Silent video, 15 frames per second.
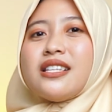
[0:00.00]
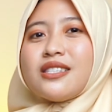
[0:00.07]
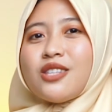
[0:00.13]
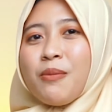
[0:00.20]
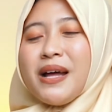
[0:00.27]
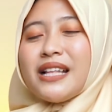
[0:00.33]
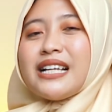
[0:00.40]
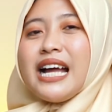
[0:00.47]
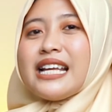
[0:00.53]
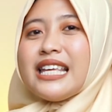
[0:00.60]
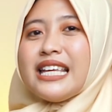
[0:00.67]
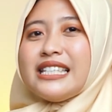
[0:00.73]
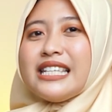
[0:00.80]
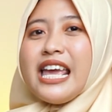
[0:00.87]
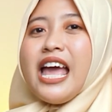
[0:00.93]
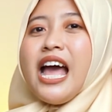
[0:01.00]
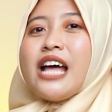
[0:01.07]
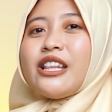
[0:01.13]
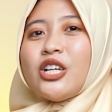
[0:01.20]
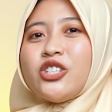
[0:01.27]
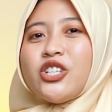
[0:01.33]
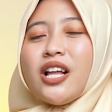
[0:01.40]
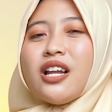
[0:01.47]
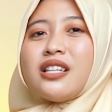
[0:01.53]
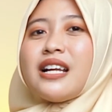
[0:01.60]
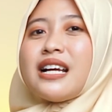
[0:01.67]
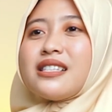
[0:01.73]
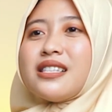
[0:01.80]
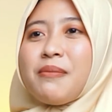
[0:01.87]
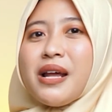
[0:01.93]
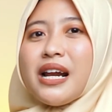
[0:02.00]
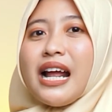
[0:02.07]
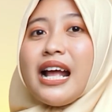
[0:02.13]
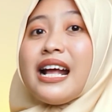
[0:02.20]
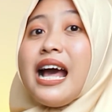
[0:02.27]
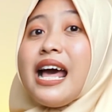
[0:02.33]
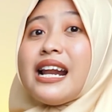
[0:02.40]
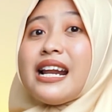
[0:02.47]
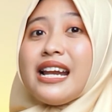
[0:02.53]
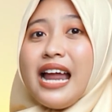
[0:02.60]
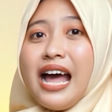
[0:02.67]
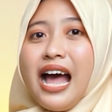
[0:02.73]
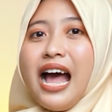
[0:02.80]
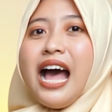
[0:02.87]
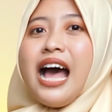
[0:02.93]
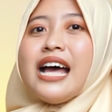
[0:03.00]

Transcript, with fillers: Sobat KGJ atau calon customer karena